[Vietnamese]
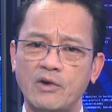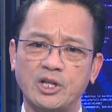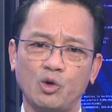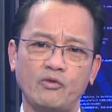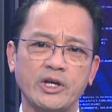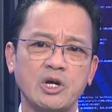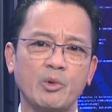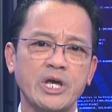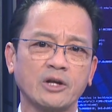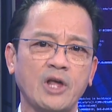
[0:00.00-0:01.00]
và thưa quý vị, trong
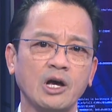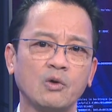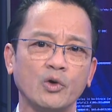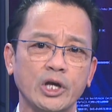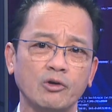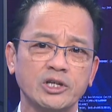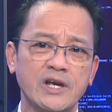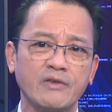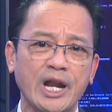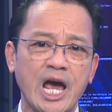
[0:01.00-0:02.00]
cái nhận thức của nhiều người
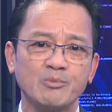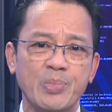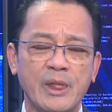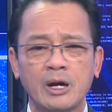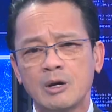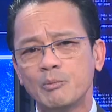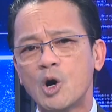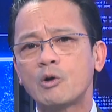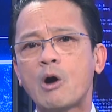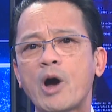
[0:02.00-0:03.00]
dân Việt Nam,
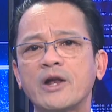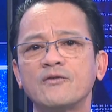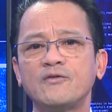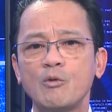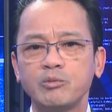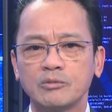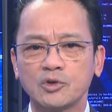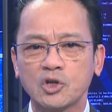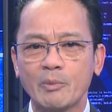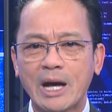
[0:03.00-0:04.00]
mưu cầu hạnh phúc
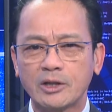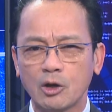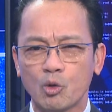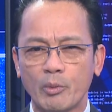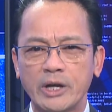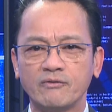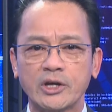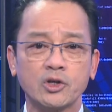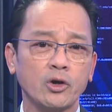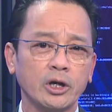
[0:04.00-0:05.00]
cho bản thân của mình
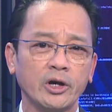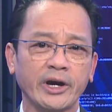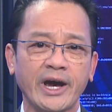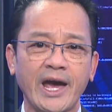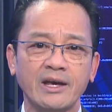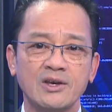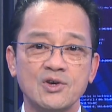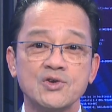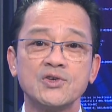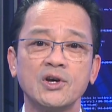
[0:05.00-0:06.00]
và cho những người khác
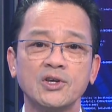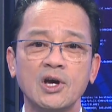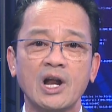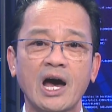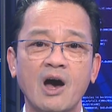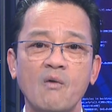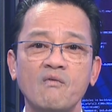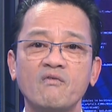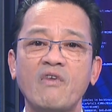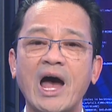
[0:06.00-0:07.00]
dường như là
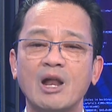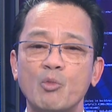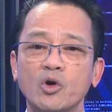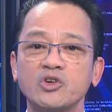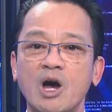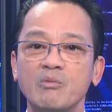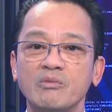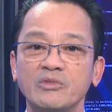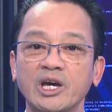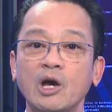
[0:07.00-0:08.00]
không phải là một trong
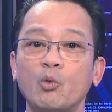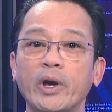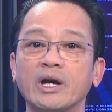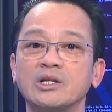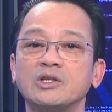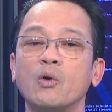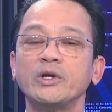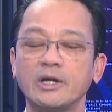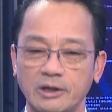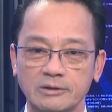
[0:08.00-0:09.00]
những cái quyền
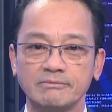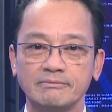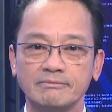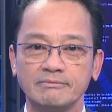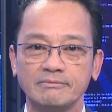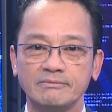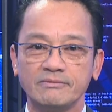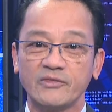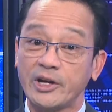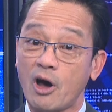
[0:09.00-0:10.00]
tối thượng.
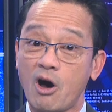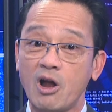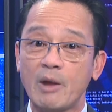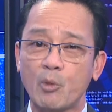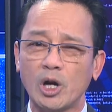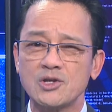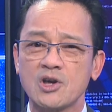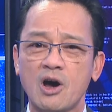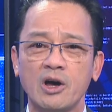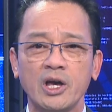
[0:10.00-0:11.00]
Và đó là một cái lý
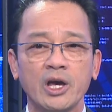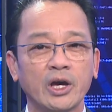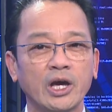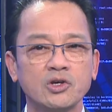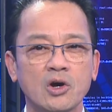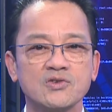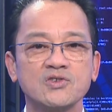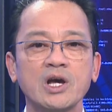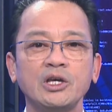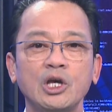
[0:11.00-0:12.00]
do khiến cho
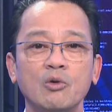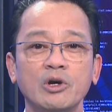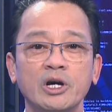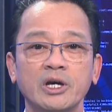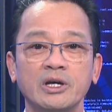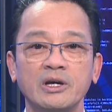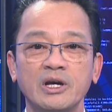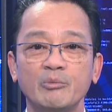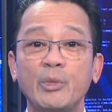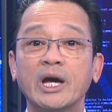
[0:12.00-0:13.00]
rất nhiều người
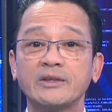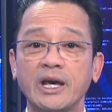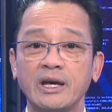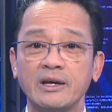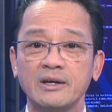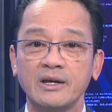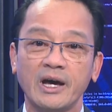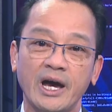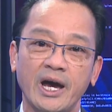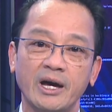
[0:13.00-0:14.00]
miệt thị
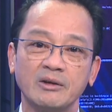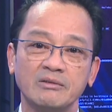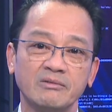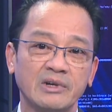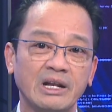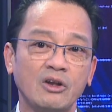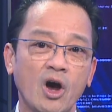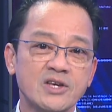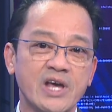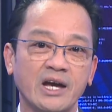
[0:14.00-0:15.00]
à,
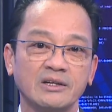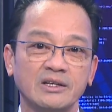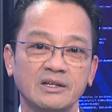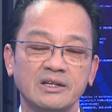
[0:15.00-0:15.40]
nói rằng